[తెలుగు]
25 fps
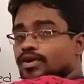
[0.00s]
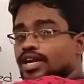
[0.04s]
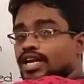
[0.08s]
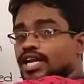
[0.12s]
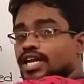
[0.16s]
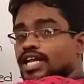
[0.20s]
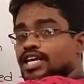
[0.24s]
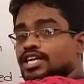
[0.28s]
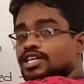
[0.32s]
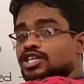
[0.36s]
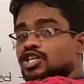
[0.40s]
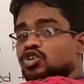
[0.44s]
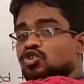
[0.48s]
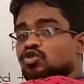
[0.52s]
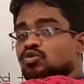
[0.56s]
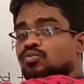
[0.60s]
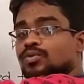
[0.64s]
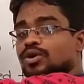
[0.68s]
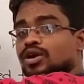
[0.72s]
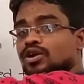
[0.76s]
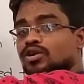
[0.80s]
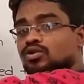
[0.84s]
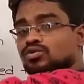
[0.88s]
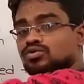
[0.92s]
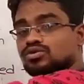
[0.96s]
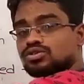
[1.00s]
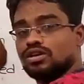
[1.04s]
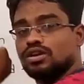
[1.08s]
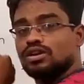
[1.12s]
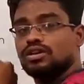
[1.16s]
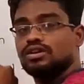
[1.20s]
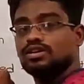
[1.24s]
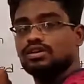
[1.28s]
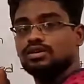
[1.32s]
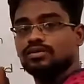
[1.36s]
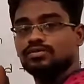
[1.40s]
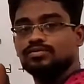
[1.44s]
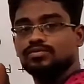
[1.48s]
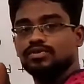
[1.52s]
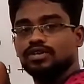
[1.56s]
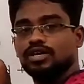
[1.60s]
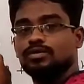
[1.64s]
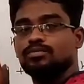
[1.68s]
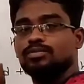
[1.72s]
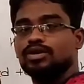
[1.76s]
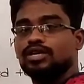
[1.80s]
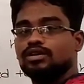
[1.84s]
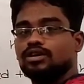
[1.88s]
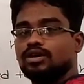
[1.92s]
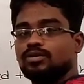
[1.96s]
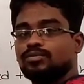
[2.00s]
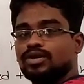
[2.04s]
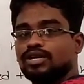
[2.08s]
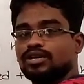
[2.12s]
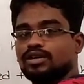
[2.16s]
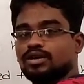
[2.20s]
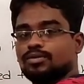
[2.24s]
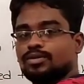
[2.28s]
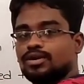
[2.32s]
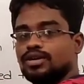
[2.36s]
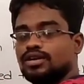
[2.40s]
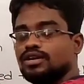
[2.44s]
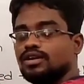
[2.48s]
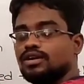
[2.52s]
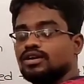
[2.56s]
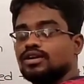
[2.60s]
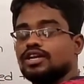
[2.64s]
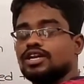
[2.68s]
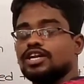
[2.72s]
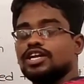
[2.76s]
రిలేటివ్ ప్రొనౌన్స్ అని అంటాం ఏమనంటామంటే అండి